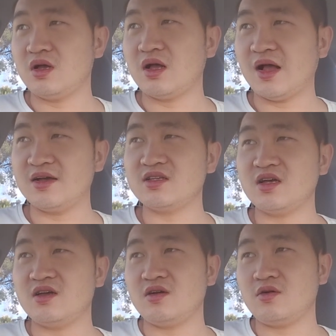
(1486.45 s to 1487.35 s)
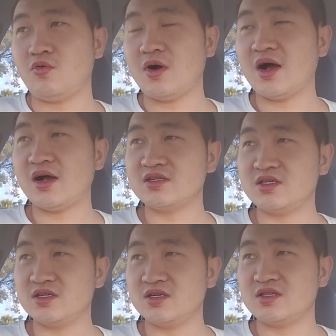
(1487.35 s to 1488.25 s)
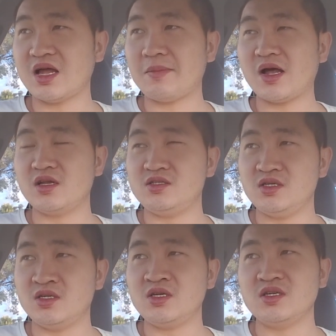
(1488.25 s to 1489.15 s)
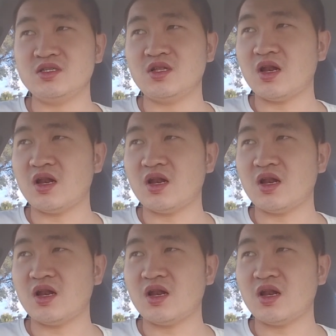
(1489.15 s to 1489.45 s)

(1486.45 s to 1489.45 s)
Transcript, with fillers: 还在花这个大把的精力